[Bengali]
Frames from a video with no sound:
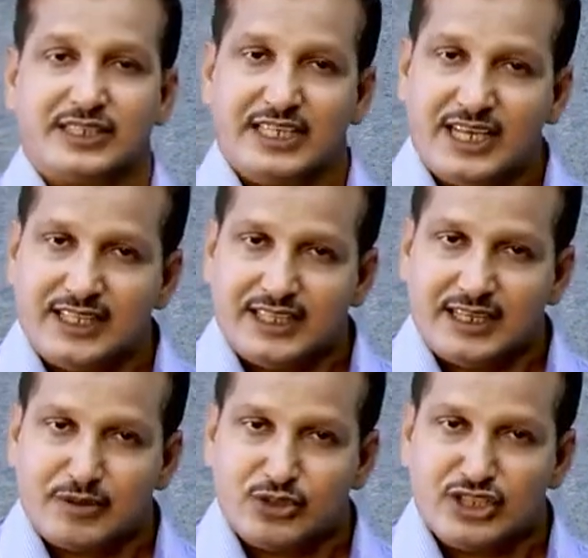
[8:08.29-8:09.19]
সেখান থেকে
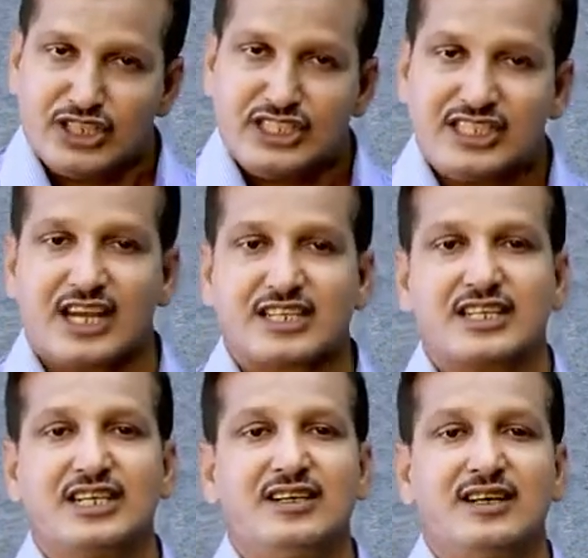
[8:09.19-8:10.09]
আমি যদি নিচে
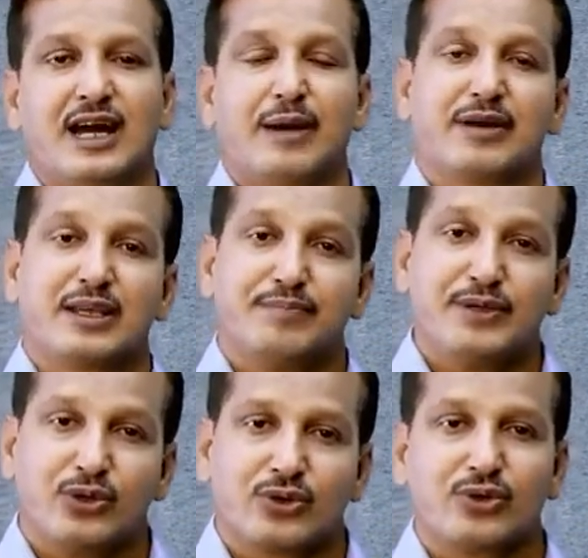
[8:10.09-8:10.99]
আসি আমাকে
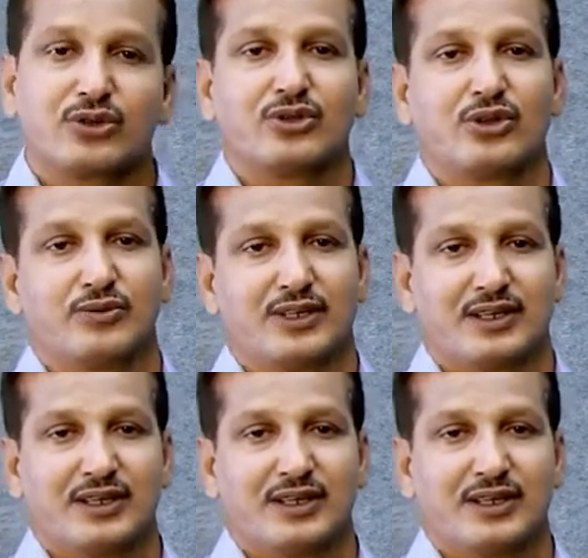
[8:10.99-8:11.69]
বিয়োগ করতে হবে